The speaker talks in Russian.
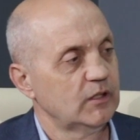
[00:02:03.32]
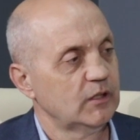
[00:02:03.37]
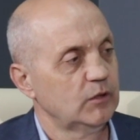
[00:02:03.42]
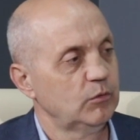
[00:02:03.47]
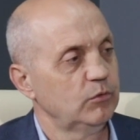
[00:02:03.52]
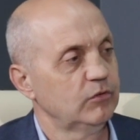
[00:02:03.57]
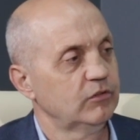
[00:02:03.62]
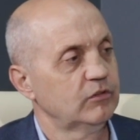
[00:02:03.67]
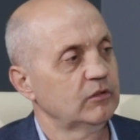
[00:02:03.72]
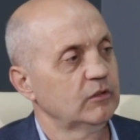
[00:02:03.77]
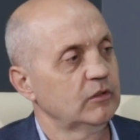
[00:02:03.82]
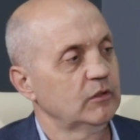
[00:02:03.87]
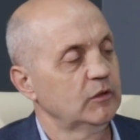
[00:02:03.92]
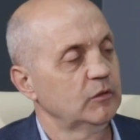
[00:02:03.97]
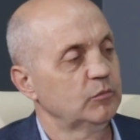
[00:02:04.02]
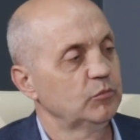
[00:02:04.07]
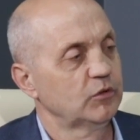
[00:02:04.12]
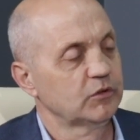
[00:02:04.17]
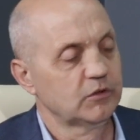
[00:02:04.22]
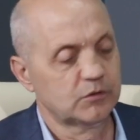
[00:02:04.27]
в Гагузии
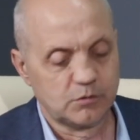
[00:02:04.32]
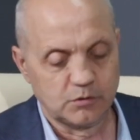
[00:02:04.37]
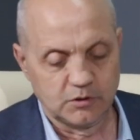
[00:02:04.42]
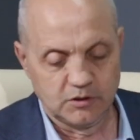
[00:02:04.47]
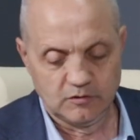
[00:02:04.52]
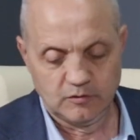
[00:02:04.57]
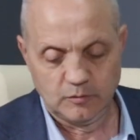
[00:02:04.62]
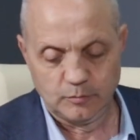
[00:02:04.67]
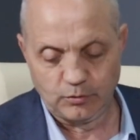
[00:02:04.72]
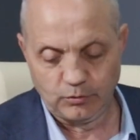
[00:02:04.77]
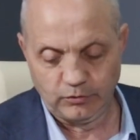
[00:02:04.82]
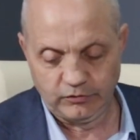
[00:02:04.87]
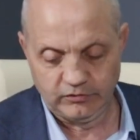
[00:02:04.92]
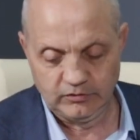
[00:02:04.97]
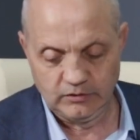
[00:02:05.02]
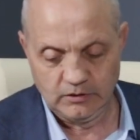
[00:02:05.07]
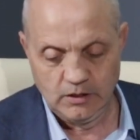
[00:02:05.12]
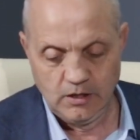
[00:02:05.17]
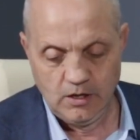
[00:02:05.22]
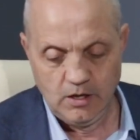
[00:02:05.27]
и многие другие
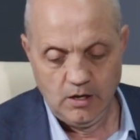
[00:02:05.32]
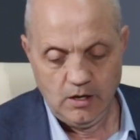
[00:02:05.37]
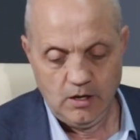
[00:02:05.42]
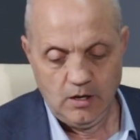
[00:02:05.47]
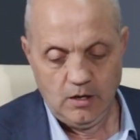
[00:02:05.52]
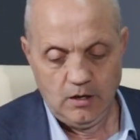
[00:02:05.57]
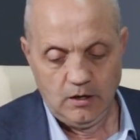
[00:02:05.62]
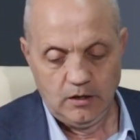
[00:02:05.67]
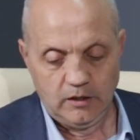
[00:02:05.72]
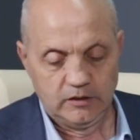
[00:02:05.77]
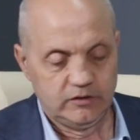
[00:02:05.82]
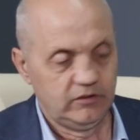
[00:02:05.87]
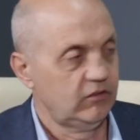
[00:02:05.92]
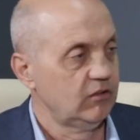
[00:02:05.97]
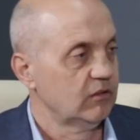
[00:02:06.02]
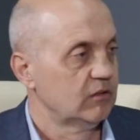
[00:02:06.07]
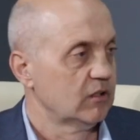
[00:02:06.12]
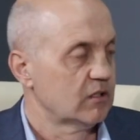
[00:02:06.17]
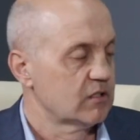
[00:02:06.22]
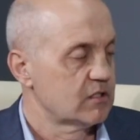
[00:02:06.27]
вопросы. А
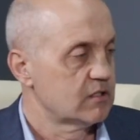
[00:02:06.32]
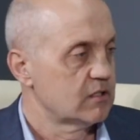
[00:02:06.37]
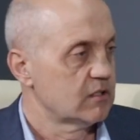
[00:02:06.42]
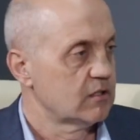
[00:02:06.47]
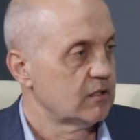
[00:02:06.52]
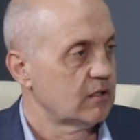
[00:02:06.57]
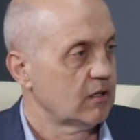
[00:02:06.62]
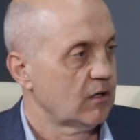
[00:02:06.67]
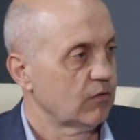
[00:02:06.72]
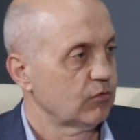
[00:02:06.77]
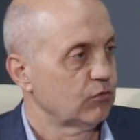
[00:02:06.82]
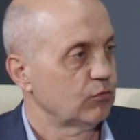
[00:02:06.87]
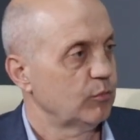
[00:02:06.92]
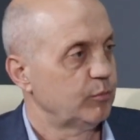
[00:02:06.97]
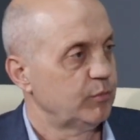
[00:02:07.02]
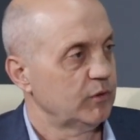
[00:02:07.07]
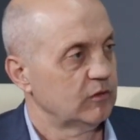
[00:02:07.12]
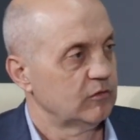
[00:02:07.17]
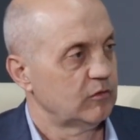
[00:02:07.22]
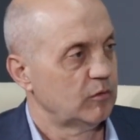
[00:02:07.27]
действительности я
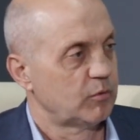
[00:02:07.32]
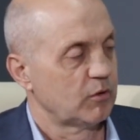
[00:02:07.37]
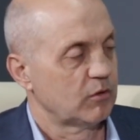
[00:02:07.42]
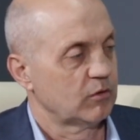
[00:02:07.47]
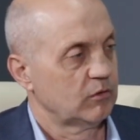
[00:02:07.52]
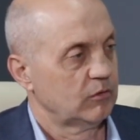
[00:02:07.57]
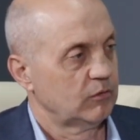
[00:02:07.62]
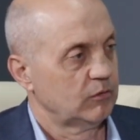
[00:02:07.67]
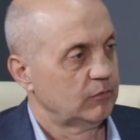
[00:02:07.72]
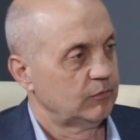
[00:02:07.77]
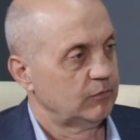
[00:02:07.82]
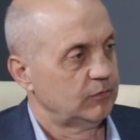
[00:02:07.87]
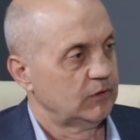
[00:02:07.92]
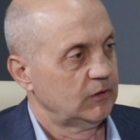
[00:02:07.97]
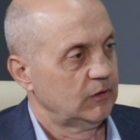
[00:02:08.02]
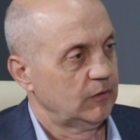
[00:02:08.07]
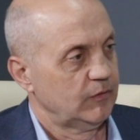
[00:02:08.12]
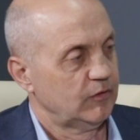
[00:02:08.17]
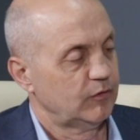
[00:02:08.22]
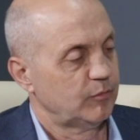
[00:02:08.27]
вступил в, выбор,
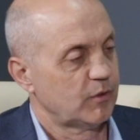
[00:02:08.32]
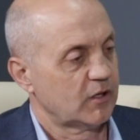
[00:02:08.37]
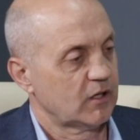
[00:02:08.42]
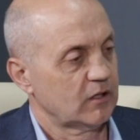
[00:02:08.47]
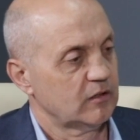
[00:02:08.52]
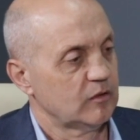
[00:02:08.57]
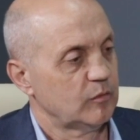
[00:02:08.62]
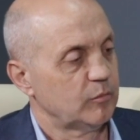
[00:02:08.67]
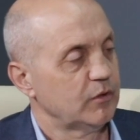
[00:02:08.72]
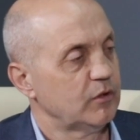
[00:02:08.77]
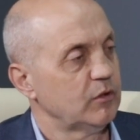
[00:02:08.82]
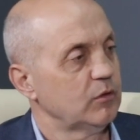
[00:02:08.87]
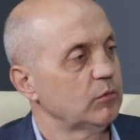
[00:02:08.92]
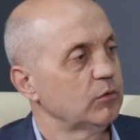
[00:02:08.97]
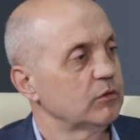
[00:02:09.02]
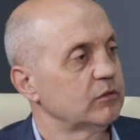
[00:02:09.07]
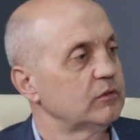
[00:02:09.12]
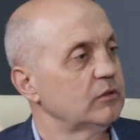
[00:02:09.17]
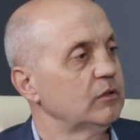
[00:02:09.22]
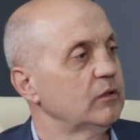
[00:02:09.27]
в избирательный
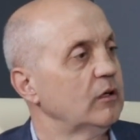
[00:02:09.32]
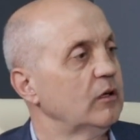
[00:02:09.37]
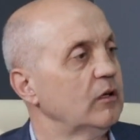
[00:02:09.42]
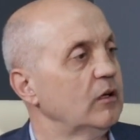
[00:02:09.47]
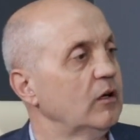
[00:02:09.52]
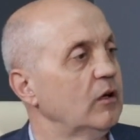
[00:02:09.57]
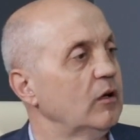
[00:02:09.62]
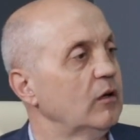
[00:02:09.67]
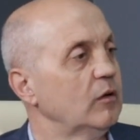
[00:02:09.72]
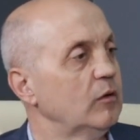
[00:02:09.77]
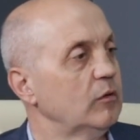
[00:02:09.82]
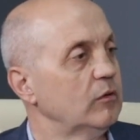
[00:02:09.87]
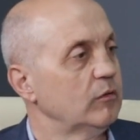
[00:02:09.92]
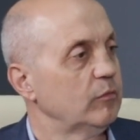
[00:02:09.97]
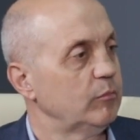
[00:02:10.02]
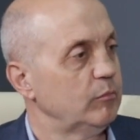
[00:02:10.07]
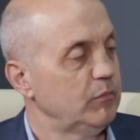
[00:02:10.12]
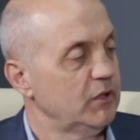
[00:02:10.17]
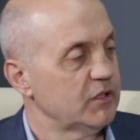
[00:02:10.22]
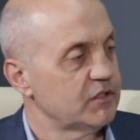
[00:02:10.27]
период
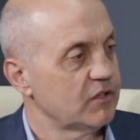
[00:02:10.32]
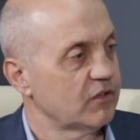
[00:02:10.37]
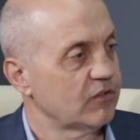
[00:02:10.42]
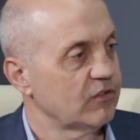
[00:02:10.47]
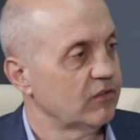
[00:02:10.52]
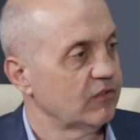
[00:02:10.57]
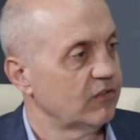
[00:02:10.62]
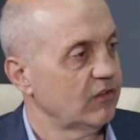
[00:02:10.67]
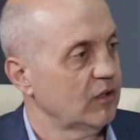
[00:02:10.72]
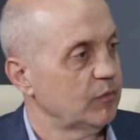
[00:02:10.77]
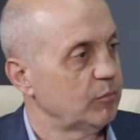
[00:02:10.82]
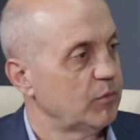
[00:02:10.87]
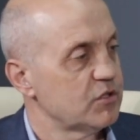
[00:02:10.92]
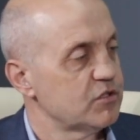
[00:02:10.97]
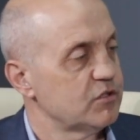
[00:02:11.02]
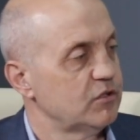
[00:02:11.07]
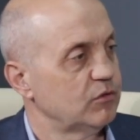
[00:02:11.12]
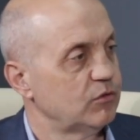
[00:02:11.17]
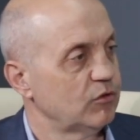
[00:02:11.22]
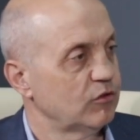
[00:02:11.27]
месяц назад
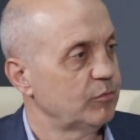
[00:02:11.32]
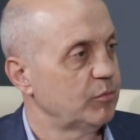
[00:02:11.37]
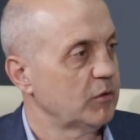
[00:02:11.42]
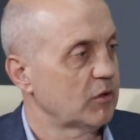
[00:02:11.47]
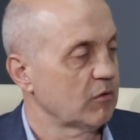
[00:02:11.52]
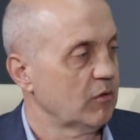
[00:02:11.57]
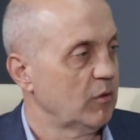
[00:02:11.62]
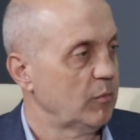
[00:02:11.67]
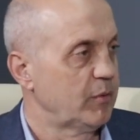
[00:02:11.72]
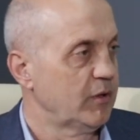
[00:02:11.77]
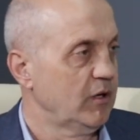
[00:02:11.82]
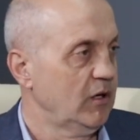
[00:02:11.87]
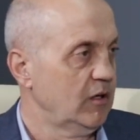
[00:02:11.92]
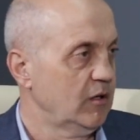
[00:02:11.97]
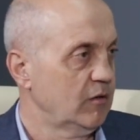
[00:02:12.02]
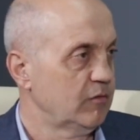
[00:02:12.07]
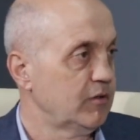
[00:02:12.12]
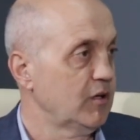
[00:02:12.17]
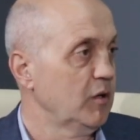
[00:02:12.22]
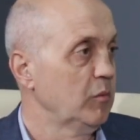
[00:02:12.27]
почти, то есть 1
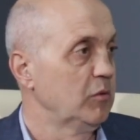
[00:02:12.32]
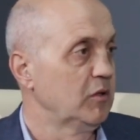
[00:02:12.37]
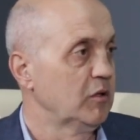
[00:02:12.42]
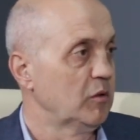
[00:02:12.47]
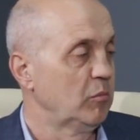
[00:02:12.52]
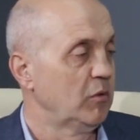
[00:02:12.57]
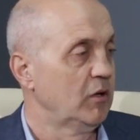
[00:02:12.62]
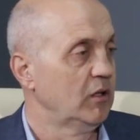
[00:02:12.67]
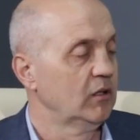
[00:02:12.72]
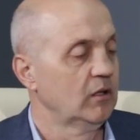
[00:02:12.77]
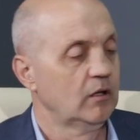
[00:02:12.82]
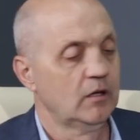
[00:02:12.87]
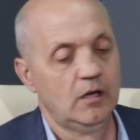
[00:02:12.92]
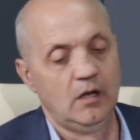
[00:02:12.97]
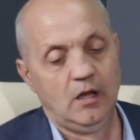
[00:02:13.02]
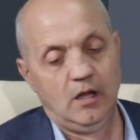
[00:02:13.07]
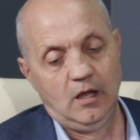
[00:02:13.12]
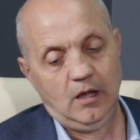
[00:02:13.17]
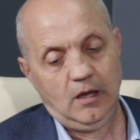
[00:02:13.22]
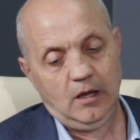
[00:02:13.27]
апреля, времени мало.
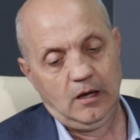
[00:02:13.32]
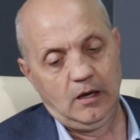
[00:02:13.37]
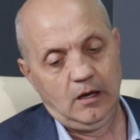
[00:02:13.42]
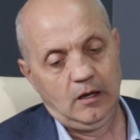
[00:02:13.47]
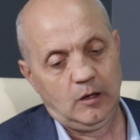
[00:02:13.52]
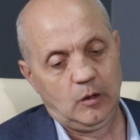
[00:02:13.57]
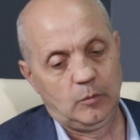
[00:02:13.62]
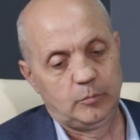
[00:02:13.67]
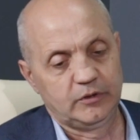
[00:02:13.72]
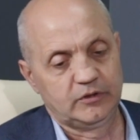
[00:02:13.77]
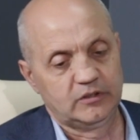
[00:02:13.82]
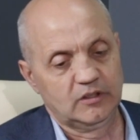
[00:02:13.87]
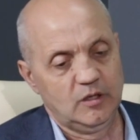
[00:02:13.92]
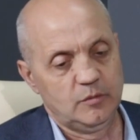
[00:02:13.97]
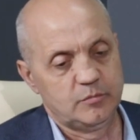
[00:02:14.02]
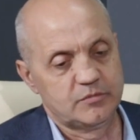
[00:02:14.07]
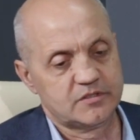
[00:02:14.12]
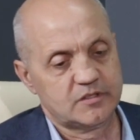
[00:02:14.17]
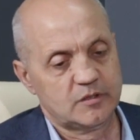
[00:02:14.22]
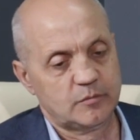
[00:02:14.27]
А
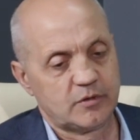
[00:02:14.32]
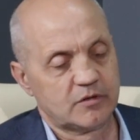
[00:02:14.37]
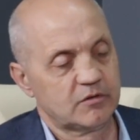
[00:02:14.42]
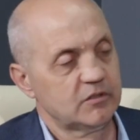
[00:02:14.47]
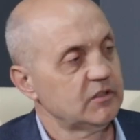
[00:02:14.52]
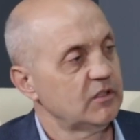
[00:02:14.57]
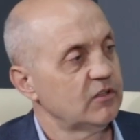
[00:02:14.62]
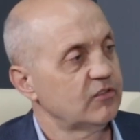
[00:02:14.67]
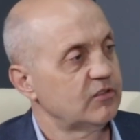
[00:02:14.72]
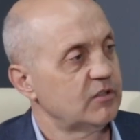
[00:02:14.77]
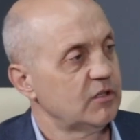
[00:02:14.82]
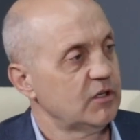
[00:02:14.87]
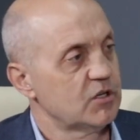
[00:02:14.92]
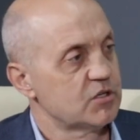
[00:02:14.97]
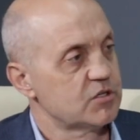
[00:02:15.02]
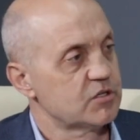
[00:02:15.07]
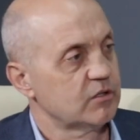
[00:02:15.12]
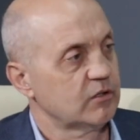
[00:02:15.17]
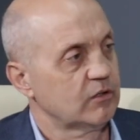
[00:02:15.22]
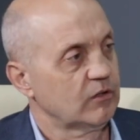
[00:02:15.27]
пытаемся проводить
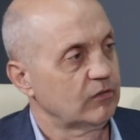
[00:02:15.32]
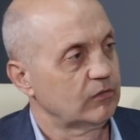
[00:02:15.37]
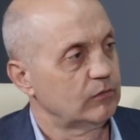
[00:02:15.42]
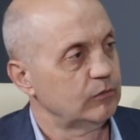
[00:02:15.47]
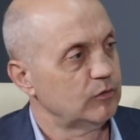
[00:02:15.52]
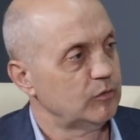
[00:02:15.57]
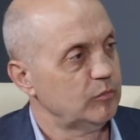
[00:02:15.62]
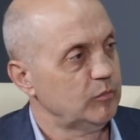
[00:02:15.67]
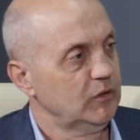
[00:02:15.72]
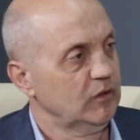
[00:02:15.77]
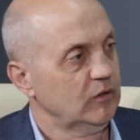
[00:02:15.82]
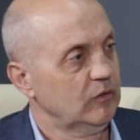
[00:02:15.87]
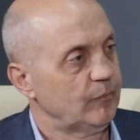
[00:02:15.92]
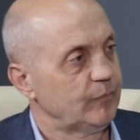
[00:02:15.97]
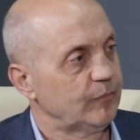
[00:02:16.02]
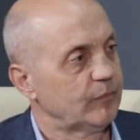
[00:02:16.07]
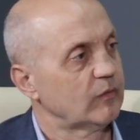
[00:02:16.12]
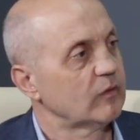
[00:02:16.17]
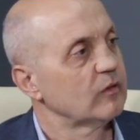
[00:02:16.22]
встречи с людьми